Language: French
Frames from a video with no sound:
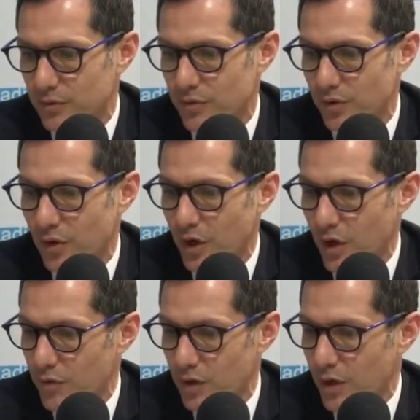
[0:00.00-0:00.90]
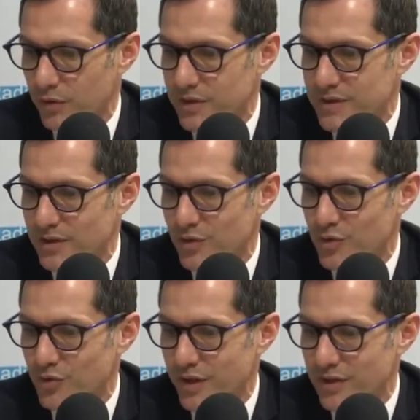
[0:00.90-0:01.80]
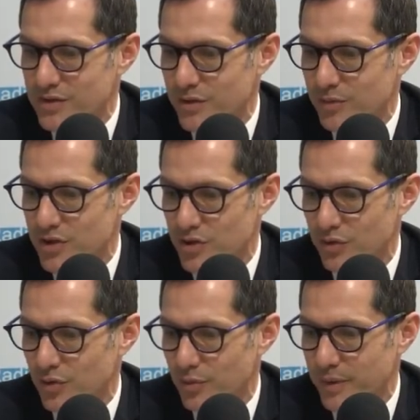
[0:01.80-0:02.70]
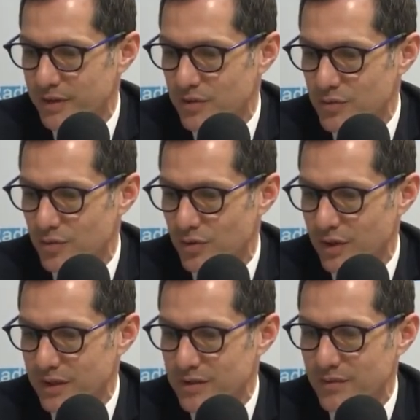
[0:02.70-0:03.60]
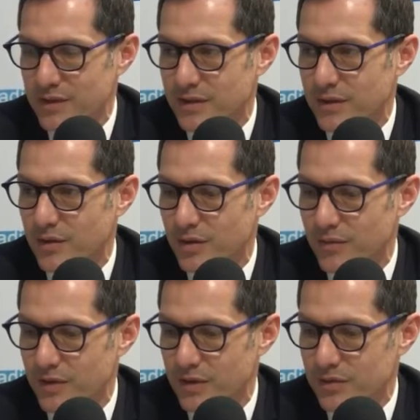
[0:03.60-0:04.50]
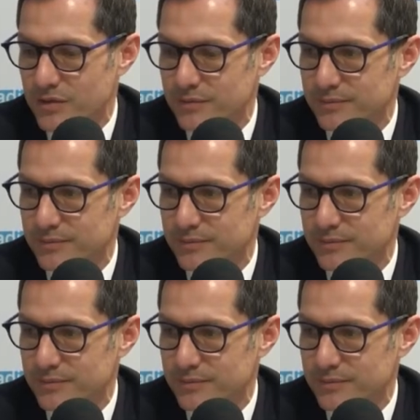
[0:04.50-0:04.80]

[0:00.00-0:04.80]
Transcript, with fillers: Donc euh, voilà, on essaie de couvrir l'ensemble des champs de compétences d'une collectivité euh, comme Valence.